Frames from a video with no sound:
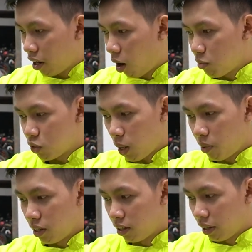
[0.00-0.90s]
Đó, mình xoay
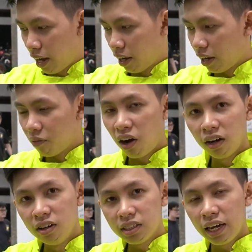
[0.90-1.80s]
bình thường nè, cái
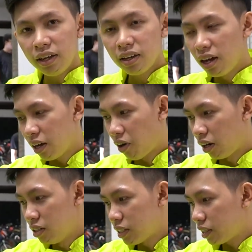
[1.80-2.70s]
phần
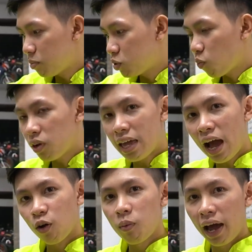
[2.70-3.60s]
lưới sẽ tiếp xúc với
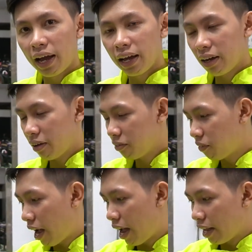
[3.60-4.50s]
da của bạn
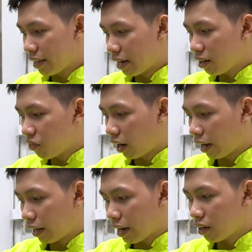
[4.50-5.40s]
và tránh
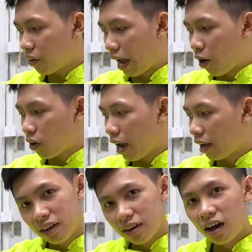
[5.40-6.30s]
cái phần áo ra.
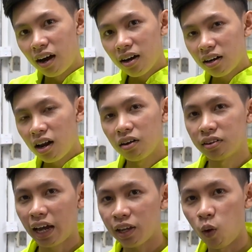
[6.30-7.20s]
Đó là
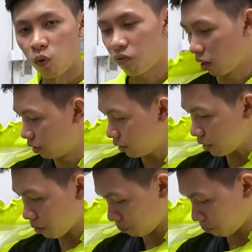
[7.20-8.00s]
tác dụng của phần lưới.